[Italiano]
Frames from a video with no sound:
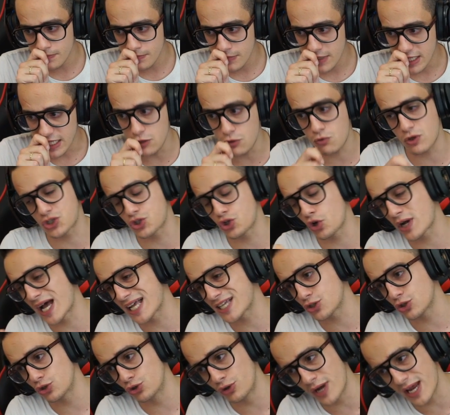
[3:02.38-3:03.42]
In questo
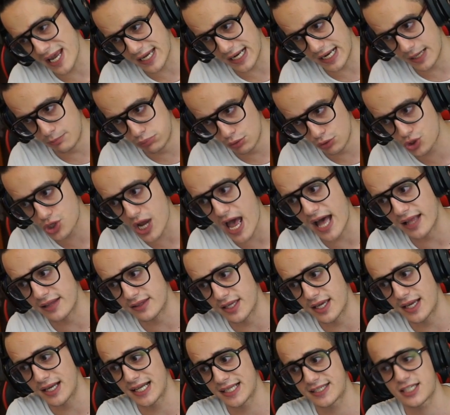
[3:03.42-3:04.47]
caso non è che la
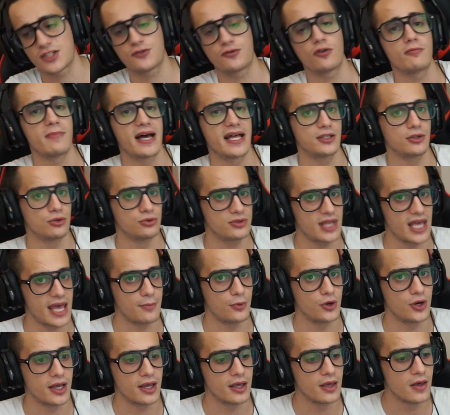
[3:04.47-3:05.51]
bruciate, la trasformate in un
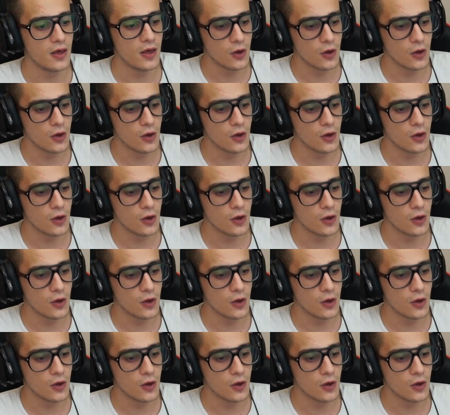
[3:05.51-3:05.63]
demone.